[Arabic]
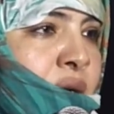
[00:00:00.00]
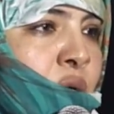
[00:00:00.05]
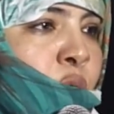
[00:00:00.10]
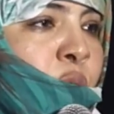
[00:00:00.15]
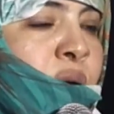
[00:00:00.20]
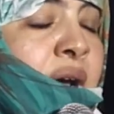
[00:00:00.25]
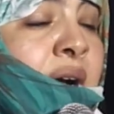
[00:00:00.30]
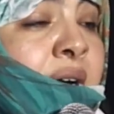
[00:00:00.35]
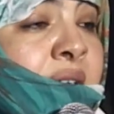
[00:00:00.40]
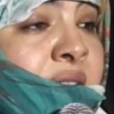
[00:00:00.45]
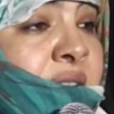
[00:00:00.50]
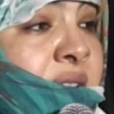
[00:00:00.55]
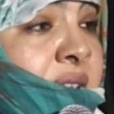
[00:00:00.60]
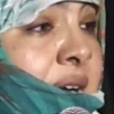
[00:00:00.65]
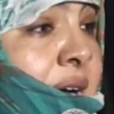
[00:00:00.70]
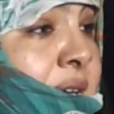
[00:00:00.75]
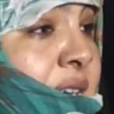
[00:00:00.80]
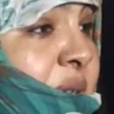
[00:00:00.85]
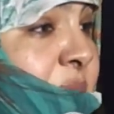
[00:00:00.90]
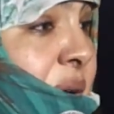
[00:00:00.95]
ولا قطن
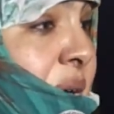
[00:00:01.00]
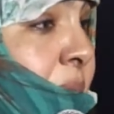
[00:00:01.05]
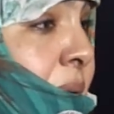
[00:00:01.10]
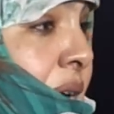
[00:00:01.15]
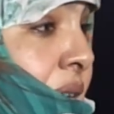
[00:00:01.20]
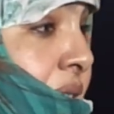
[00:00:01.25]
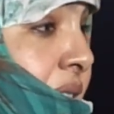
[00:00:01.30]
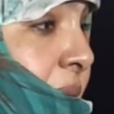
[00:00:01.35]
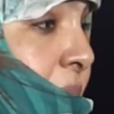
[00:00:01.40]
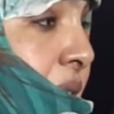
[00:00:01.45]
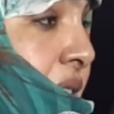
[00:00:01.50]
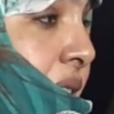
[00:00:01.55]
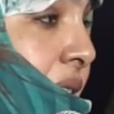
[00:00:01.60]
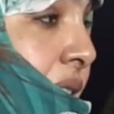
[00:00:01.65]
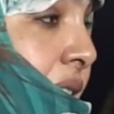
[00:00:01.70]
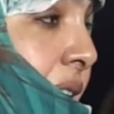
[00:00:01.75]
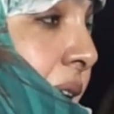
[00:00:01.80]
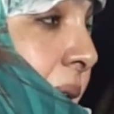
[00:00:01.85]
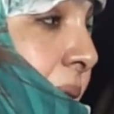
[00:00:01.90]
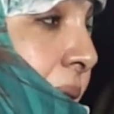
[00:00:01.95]
قال لهم أخبار النبي صلى
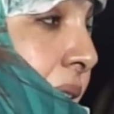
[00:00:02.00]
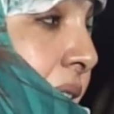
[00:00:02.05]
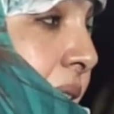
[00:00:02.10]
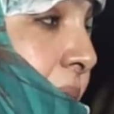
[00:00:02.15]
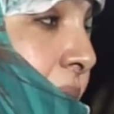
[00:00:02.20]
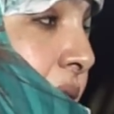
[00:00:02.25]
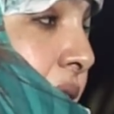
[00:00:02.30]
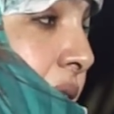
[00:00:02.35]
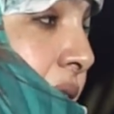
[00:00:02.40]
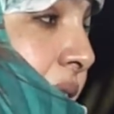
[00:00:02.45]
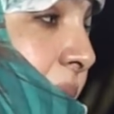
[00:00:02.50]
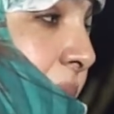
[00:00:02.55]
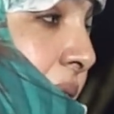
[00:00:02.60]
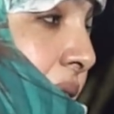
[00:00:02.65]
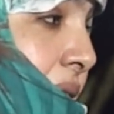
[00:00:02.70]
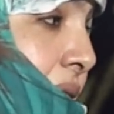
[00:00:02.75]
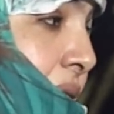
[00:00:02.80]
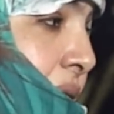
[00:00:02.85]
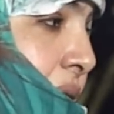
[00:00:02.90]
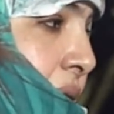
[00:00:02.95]
الله عليه وسلم
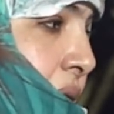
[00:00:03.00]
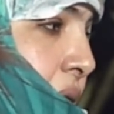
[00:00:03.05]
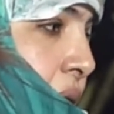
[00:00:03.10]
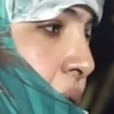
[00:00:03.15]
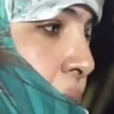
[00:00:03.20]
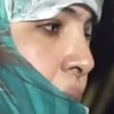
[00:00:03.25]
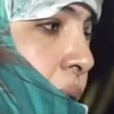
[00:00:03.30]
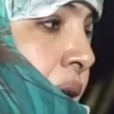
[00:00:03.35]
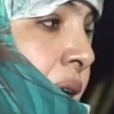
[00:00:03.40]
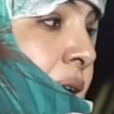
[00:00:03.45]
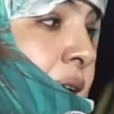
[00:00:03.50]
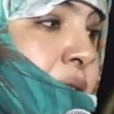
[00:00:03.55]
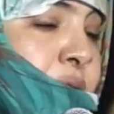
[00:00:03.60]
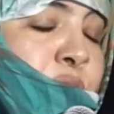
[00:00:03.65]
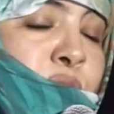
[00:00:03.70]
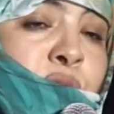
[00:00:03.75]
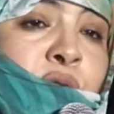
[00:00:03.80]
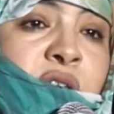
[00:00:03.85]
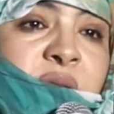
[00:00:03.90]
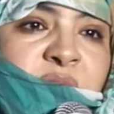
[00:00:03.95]
قط
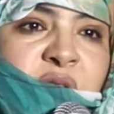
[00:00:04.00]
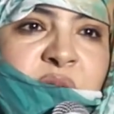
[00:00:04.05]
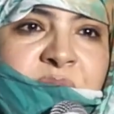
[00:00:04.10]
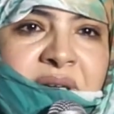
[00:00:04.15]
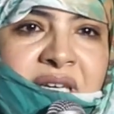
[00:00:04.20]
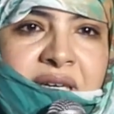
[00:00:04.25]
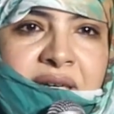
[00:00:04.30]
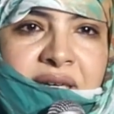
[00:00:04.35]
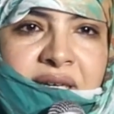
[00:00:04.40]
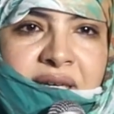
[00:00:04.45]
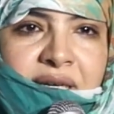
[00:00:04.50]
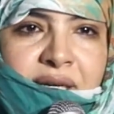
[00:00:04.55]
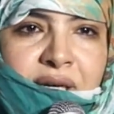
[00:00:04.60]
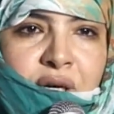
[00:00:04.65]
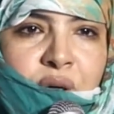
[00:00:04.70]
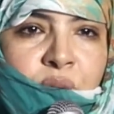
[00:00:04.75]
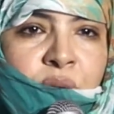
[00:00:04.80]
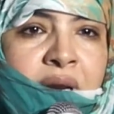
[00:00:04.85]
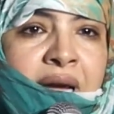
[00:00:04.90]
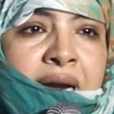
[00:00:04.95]
علموا به
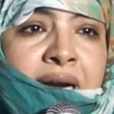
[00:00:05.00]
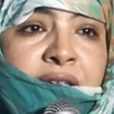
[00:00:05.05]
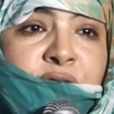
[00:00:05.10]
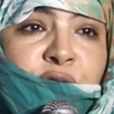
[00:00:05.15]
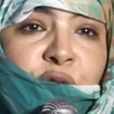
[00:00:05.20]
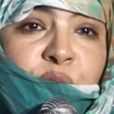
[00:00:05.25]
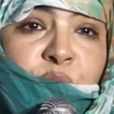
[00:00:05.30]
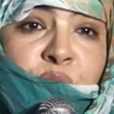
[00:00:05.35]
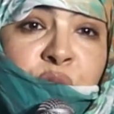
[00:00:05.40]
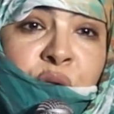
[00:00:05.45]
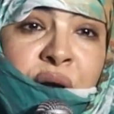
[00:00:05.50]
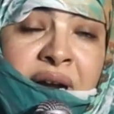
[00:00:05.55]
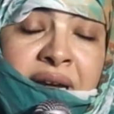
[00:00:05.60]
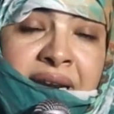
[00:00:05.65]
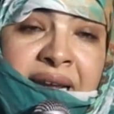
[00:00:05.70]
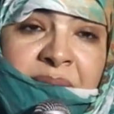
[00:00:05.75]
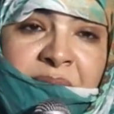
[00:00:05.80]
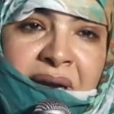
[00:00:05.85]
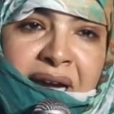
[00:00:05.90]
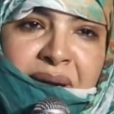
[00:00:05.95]
قط ربوا
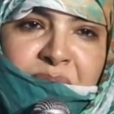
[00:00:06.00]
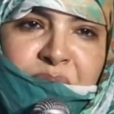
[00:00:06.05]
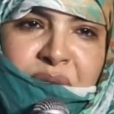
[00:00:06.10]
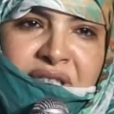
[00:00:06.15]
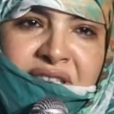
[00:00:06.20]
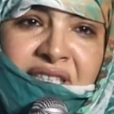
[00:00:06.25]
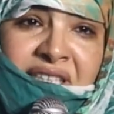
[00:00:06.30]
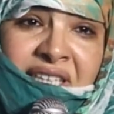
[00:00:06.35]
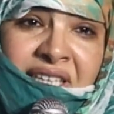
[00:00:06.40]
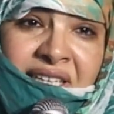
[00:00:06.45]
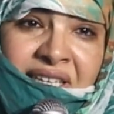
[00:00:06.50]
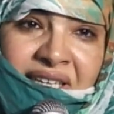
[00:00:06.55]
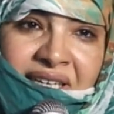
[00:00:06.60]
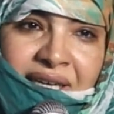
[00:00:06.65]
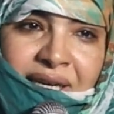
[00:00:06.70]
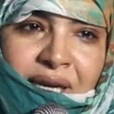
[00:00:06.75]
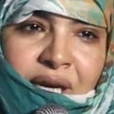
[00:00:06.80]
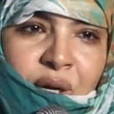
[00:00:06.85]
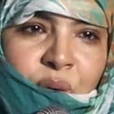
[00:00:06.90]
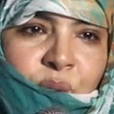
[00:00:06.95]
على محبته
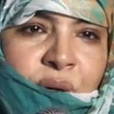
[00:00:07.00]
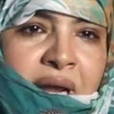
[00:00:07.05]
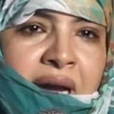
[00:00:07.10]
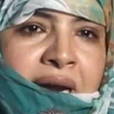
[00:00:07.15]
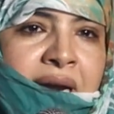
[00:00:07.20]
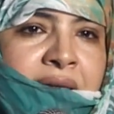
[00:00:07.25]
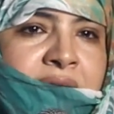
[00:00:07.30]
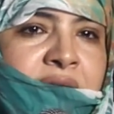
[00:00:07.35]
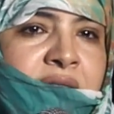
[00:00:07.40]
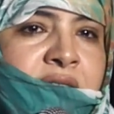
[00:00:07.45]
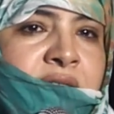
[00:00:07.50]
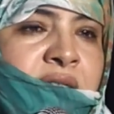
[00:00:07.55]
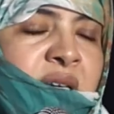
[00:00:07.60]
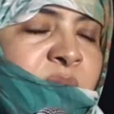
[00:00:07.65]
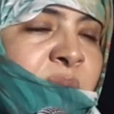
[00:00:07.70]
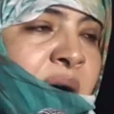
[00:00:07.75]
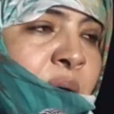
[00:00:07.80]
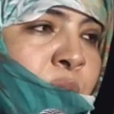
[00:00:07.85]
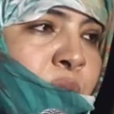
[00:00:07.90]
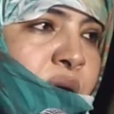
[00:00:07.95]
قط
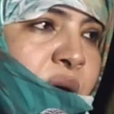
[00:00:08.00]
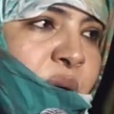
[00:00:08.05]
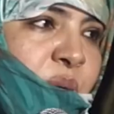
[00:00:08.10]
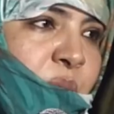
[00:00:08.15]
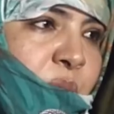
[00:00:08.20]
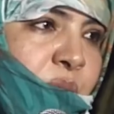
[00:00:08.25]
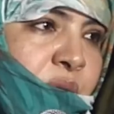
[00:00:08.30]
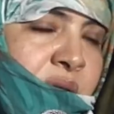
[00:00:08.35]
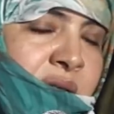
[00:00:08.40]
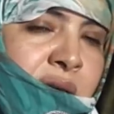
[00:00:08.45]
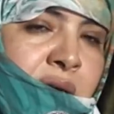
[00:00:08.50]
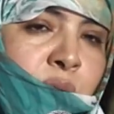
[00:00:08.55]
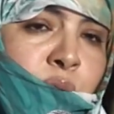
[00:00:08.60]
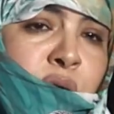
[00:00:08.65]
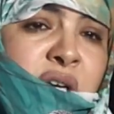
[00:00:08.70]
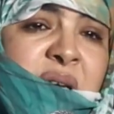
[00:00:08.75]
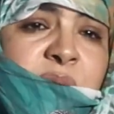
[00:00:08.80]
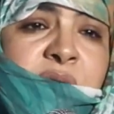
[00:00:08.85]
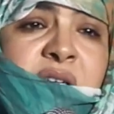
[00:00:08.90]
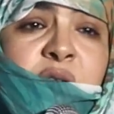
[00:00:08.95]
استمعوا له
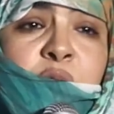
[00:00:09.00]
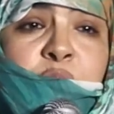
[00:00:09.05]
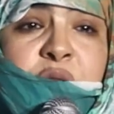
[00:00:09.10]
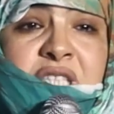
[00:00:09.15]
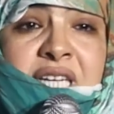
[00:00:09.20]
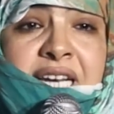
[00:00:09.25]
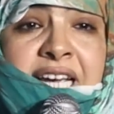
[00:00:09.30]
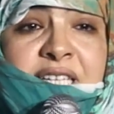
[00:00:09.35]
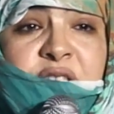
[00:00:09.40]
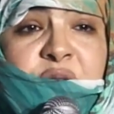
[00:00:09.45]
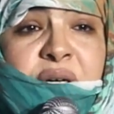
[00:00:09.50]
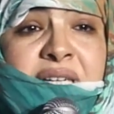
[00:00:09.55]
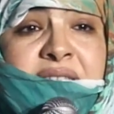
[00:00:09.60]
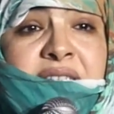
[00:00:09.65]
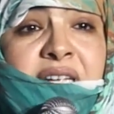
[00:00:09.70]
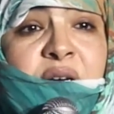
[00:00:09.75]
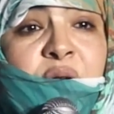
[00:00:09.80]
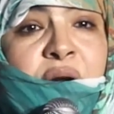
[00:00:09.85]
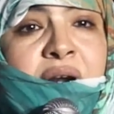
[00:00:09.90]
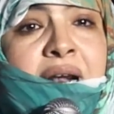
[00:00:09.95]
واللي منهم مشى لا
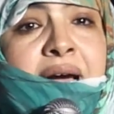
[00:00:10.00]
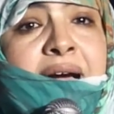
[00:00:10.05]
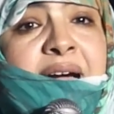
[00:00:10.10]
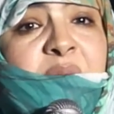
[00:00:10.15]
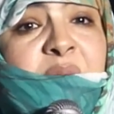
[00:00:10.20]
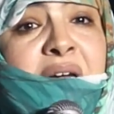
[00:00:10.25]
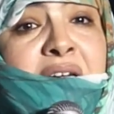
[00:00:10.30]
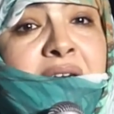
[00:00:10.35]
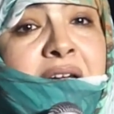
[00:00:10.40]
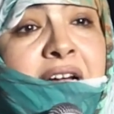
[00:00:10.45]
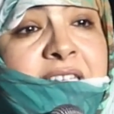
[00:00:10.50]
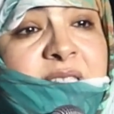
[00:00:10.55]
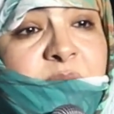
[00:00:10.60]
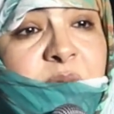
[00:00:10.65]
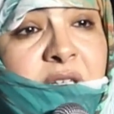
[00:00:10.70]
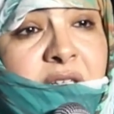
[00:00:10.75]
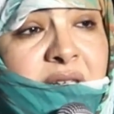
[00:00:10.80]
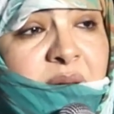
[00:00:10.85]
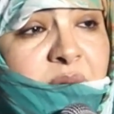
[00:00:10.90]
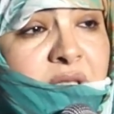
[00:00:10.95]
يتعدل الراحه ما ينقاس به
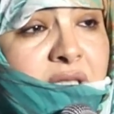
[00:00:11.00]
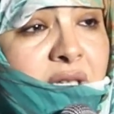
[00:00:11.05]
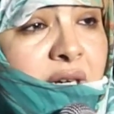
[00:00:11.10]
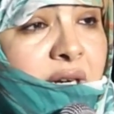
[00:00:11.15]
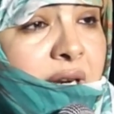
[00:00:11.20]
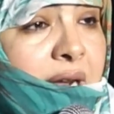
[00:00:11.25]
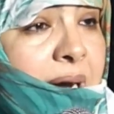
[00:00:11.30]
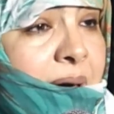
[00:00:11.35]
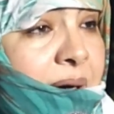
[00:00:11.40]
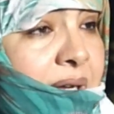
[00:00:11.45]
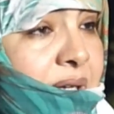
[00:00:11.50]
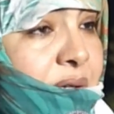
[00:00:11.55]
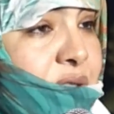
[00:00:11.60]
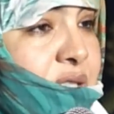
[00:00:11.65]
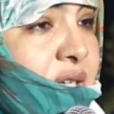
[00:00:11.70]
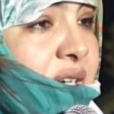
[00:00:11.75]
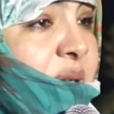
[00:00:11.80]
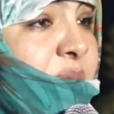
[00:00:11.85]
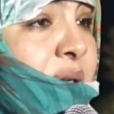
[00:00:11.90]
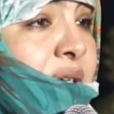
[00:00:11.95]
النبي صلى الله عليه
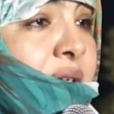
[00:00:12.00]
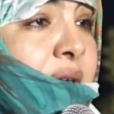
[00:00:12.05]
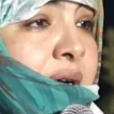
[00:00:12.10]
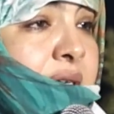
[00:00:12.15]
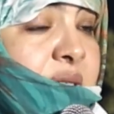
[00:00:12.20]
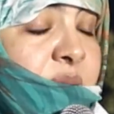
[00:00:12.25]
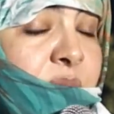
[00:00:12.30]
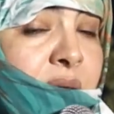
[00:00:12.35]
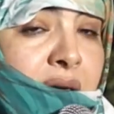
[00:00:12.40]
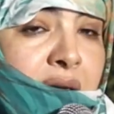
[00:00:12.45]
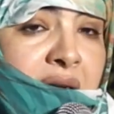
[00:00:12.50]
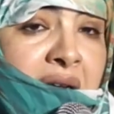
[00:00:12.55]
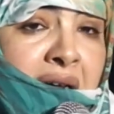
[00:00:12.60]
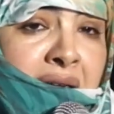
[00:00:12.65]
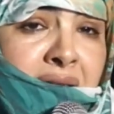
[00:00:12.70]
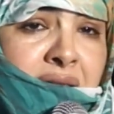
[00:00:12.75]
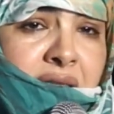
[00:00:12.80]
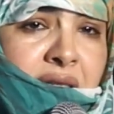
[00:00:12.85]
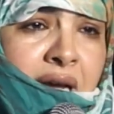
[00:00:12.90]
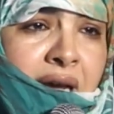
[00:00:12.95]
وسلم ما ينقاس به الا
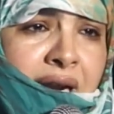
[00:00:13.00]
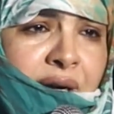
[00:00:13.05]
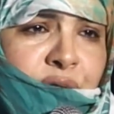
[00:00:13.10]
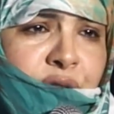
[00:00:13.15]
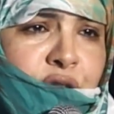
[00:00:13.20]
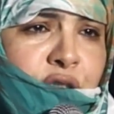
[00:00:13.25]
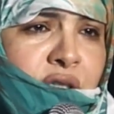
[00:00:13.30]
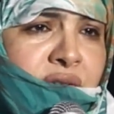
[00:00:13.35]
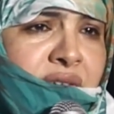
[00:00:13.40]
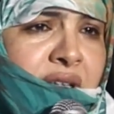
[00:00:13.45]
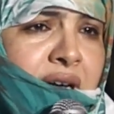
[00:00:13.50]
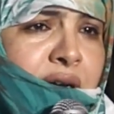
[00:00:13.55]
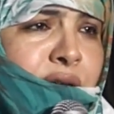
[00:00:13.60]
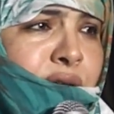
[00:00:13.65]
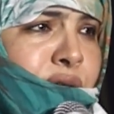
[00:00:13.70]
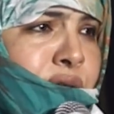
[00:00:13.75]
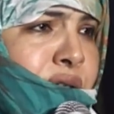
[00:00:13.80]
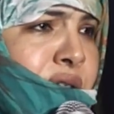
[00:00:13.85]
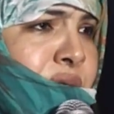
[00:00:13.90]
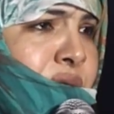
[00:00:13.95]
النصارى ويشوف ذاك
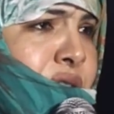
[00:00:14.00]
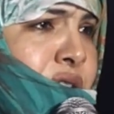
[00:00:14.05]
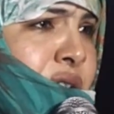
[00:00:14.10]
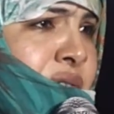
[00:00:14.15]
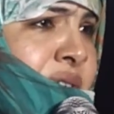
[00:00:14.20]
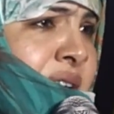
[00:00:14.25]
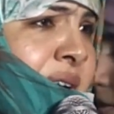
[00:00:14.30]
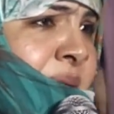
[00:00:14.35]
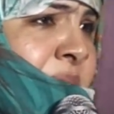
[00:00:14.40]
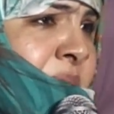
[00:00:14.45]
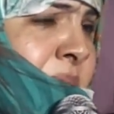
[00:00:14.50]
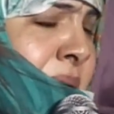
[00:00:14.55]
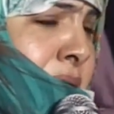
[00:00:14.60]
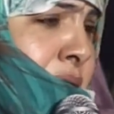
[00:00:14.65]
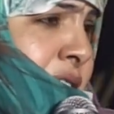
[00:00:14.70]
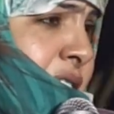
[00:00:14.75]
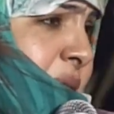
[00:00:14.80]
العري ويشوف ذاك من معصيه